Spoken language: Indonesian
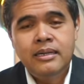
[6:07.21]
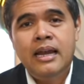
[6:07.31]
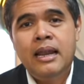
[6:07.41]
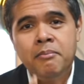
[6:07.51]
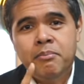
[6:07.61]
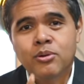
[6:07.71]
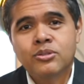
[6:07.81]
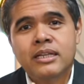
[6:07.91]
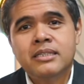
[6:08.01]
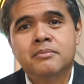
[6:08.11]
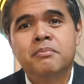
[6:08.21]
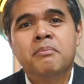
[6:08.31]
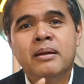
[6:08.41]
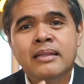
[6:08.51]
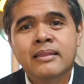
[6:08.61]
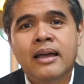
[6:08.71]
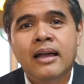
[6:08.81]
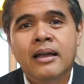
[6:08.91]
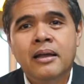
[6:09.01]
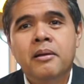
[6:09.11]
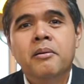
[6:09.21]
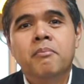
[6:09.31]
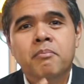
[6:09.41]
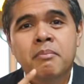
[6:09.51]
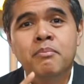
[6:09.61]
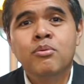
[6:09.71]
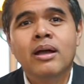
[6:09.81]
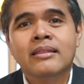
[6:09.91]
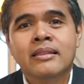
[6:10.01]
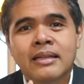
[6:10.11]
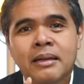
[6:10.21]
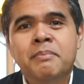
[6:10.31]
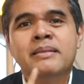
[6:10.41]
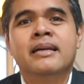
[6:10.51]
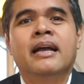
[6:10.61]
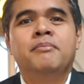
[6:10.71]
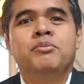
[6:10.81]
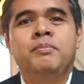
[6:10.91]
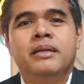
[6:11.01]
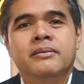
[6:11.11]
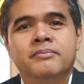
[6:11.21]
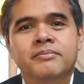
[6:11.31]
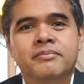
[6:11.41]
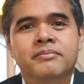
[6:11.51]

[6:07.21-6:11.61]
dalam proses pemerintah membuat kebijakan publik.